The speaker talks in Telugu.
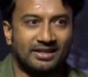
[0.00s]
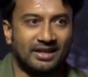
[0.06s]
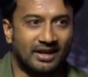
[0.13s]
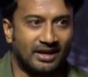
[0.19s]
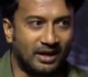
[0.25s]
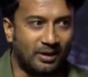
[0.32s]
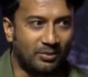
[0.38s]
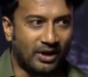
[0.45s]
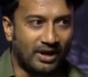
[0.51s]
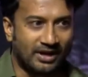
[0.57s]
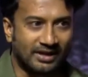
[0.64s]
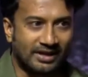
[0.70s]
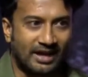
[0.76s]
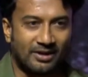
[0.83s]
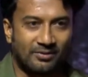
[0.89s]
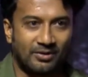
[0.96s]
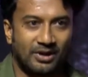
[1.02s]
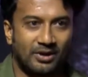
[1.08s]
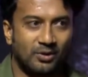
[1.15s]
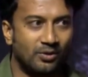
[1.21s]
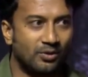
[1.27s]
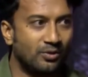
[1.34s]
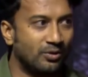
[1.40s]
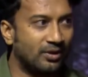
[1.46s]
అయితే అప్పుడు అన్నయ్య
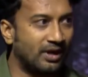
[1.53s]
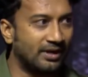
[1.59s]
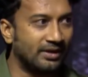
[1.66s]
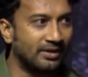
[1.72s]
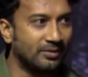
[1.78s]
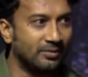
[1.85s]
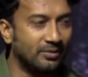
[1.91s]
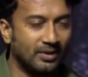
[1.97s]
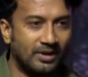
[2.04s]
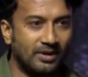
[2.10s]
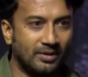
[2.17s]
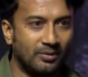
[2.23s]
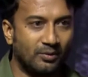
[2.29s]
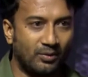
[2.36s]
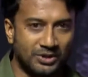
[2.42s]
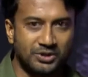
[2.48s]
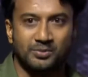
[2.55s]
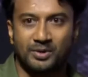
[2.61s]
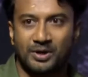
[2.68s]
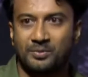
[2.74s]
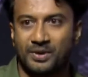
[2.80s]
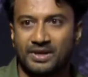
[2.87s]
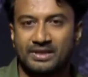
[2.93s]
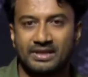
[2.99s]
క్యారవాన్లో అరే వర్షం
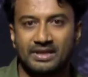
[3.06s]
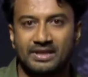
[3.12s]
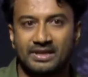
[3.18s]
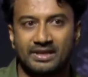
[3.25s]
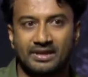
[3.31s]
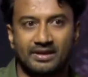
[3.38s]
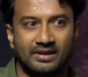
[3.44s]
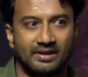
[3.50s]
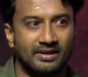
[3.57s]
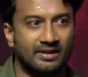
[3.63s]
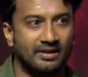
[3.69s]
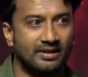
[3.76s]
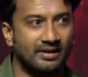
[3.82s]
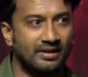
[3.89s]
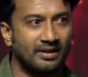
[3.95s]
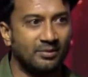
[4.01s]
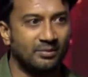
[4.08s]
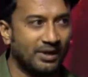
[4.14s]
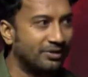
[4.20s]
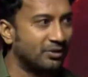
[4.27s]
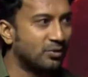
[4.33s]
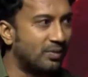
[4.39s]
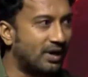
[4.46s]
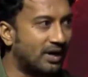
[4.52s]
పడిపోయింది
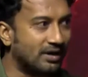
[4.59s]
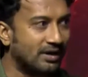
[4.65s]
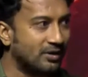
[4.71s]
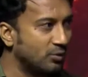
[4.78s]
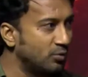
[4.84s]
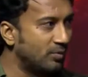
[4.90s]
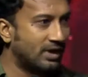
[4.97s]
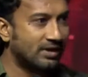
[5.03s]
మీ అందరూ మాట్లాడు